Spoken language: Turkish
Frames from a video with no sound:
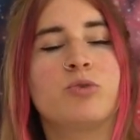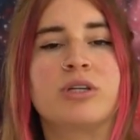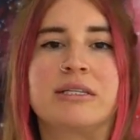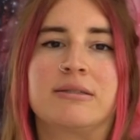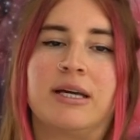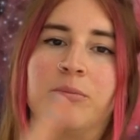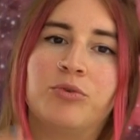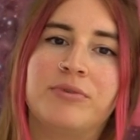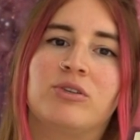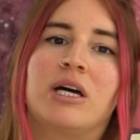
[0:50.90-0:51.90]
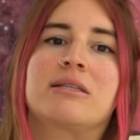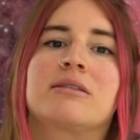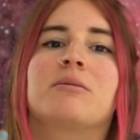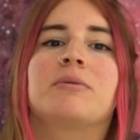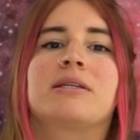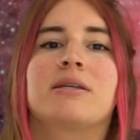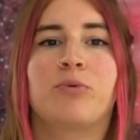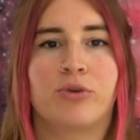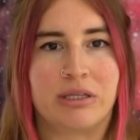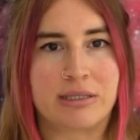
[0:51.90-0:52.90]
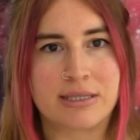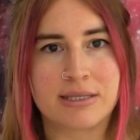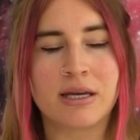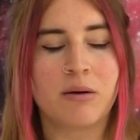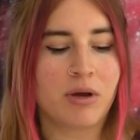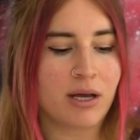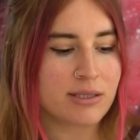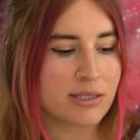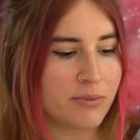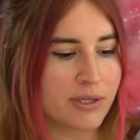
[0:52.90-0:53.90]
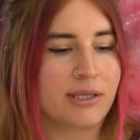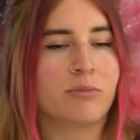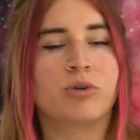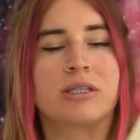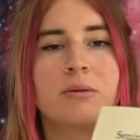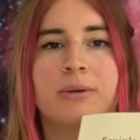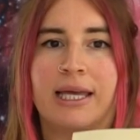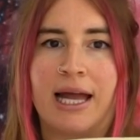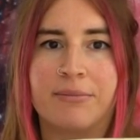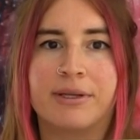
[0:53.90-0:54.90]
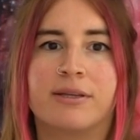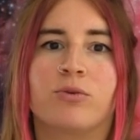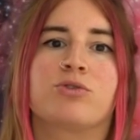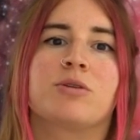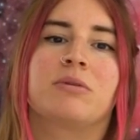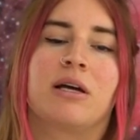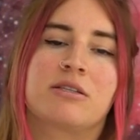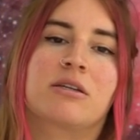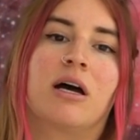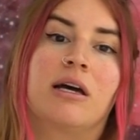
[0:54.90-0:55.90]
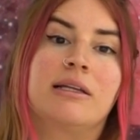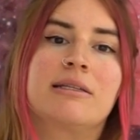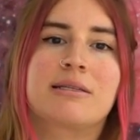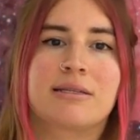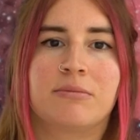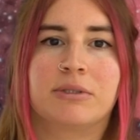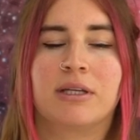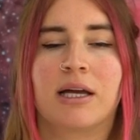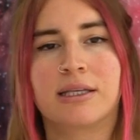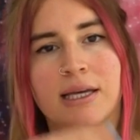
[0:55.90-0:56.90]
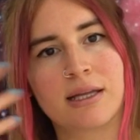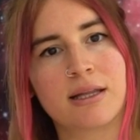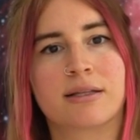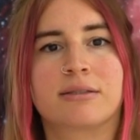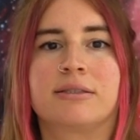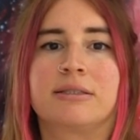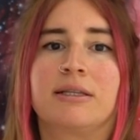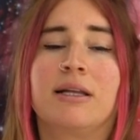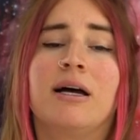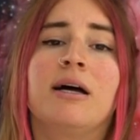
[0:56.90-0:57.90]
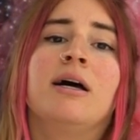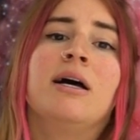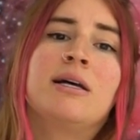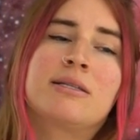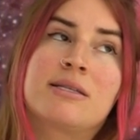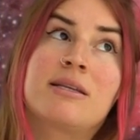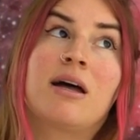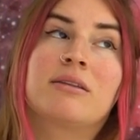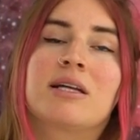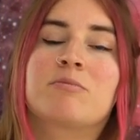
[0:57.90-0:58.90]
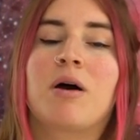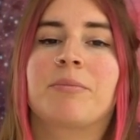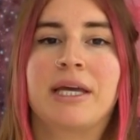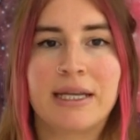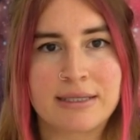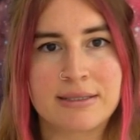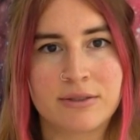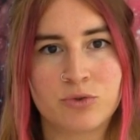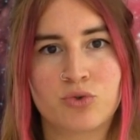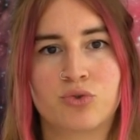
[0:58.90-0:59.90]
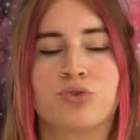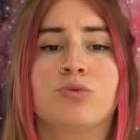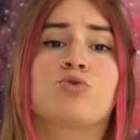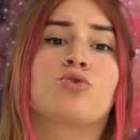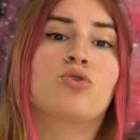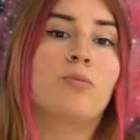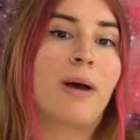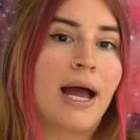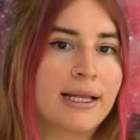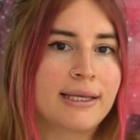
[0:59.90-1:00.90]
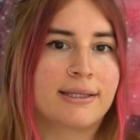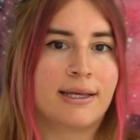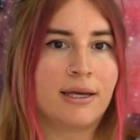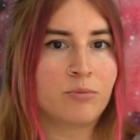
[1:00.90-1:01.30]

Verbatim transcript: Bu yani bu video aslında bir kitap önerisi ama tabii ki de bu kitaba gelmeden önce birazcık aile diziliminden genel hatlarıyla size anlatmam gerektiğini düşündüm. Çünkü belki de